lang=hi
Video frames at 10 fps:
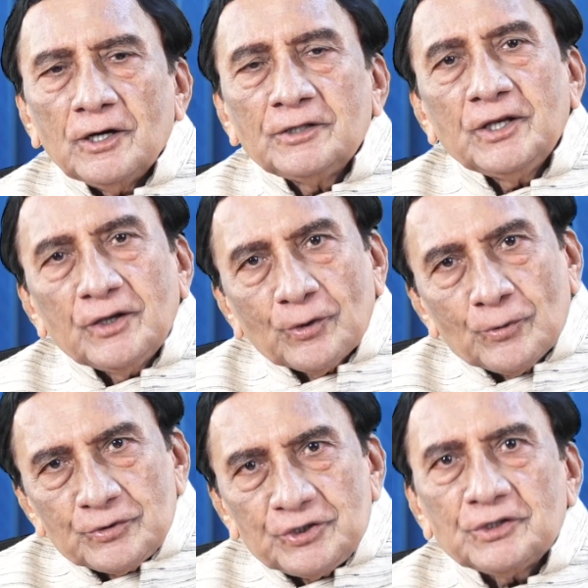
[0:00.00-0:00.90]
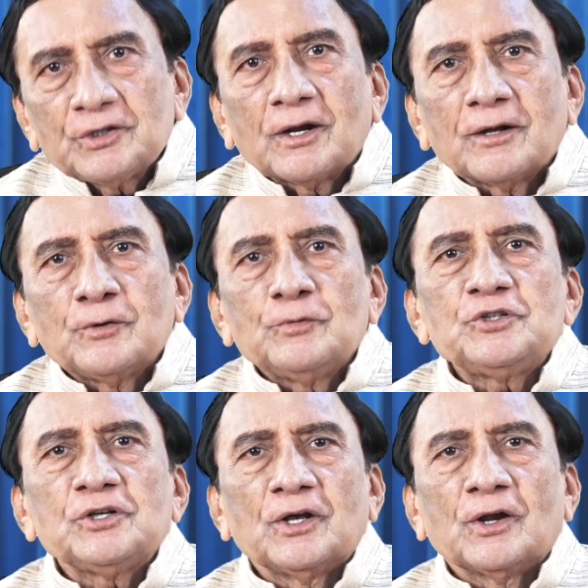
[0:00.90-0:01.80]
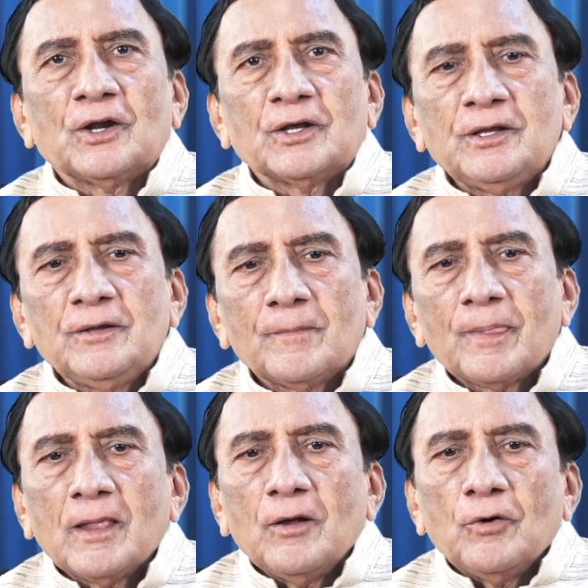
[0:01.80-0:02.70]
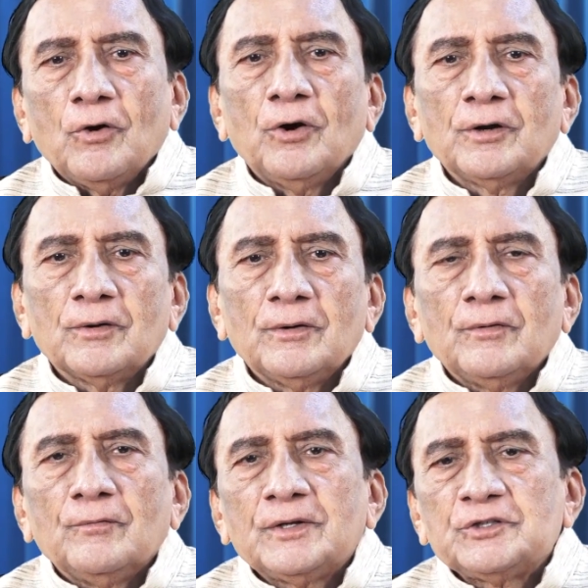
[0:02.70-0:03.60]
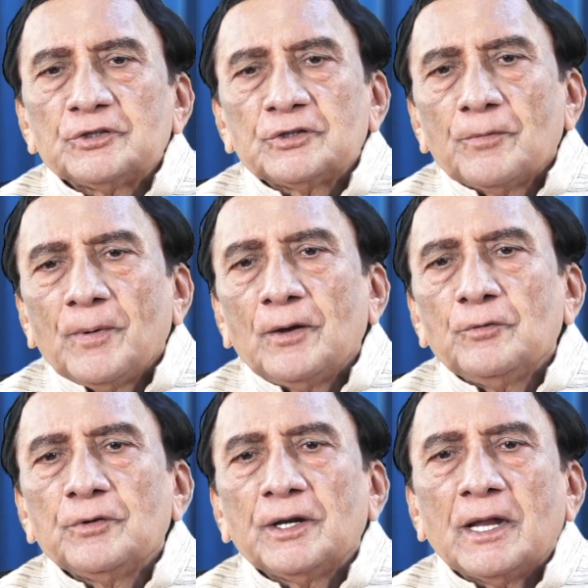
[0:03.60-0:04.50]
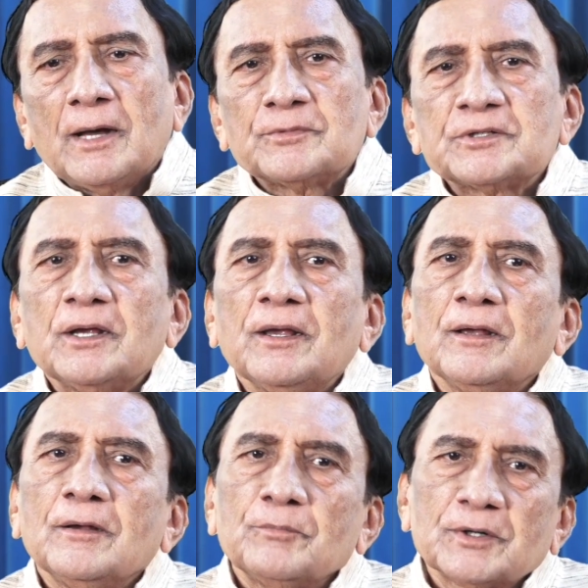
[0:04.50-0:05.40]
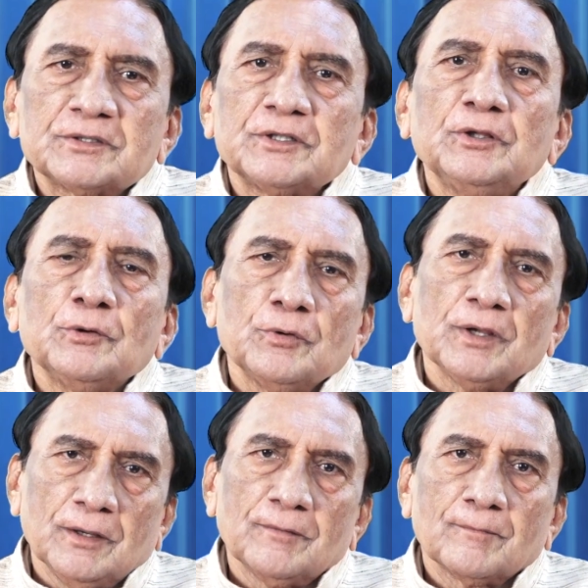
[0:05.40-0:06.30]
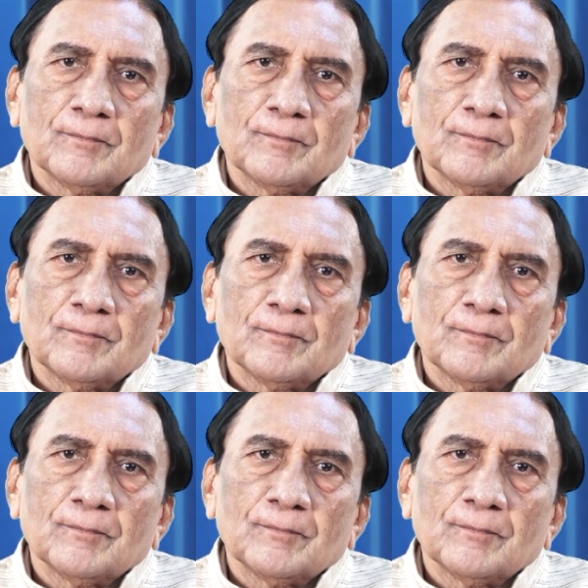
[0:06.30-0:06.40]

अधिक रुचि रुचि कर लगी और वे चित्रभानु के नाम से प्रसिद्ध हुए